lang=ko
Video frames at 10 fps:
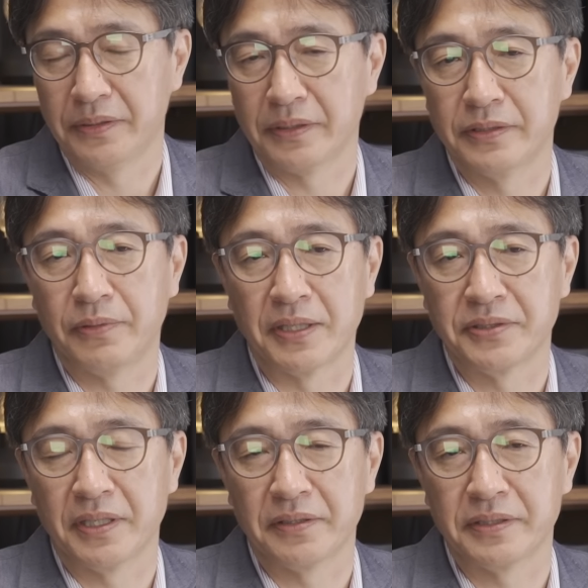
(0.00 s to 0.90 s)
근데 그
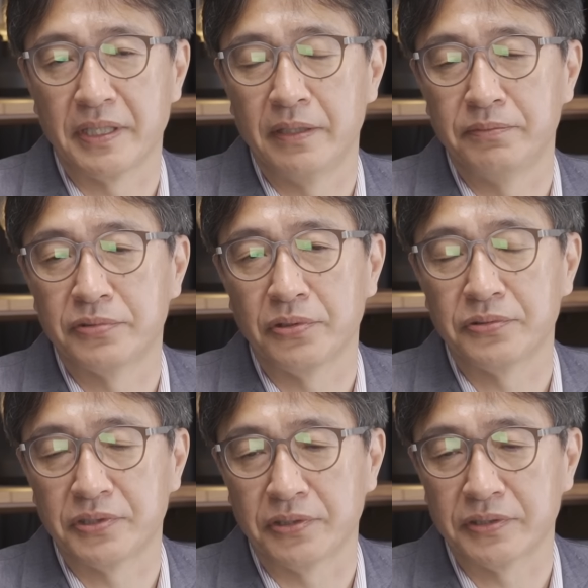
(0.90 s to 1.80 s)
과정에서 제일
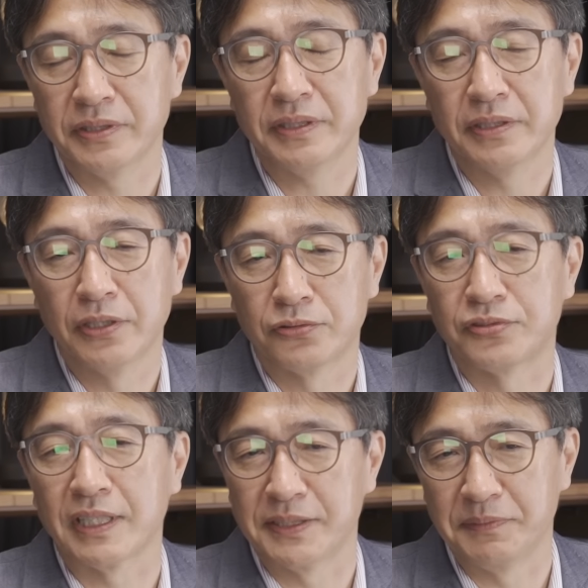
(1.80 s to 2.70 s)
무서운 적은
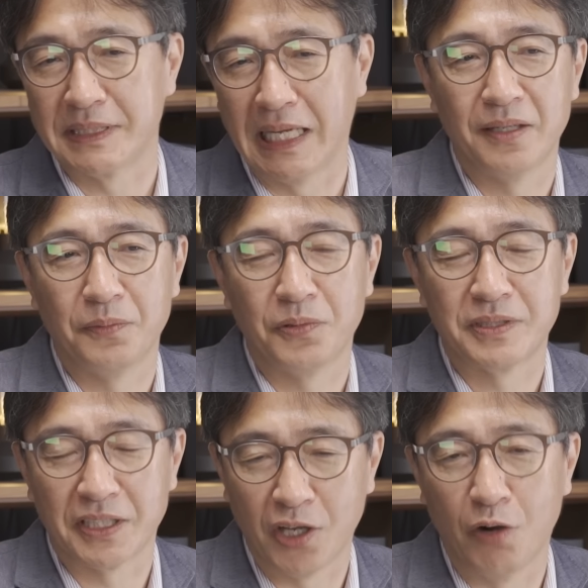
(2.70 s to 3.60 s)
두 가지입니다. 뭐
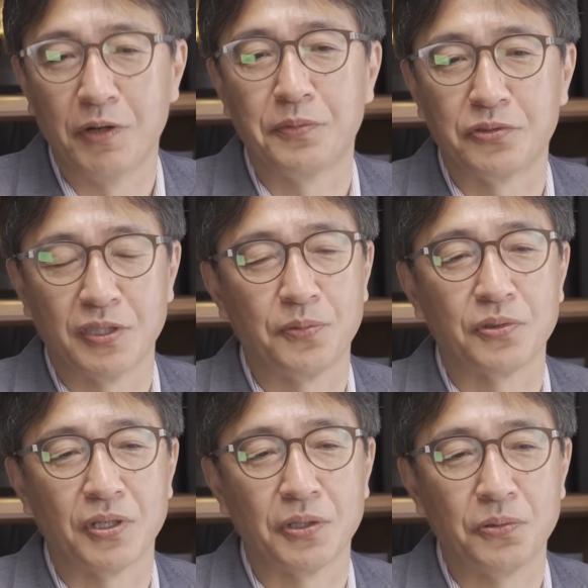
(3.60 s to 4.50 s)
제 경험을 비추해
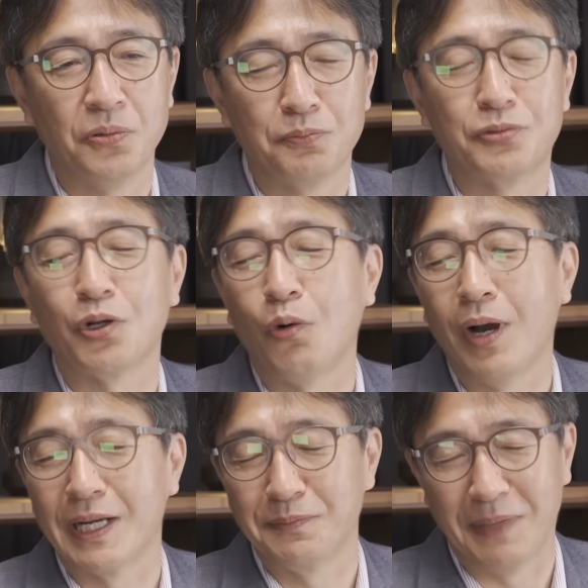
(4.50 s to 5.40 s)
보더라도
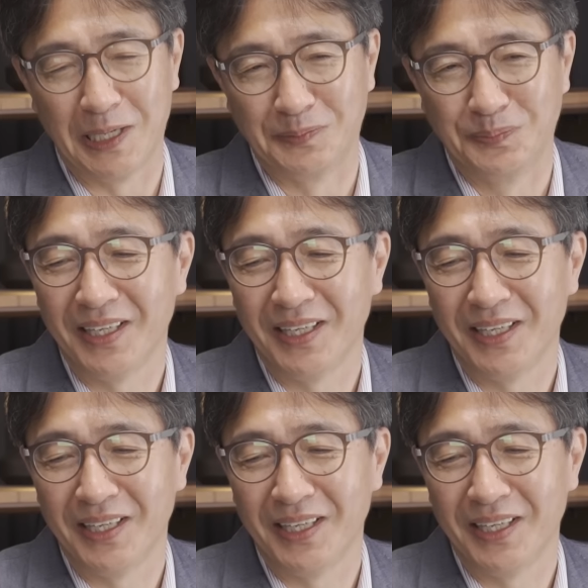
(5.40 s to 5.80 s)
부러워하는 마음.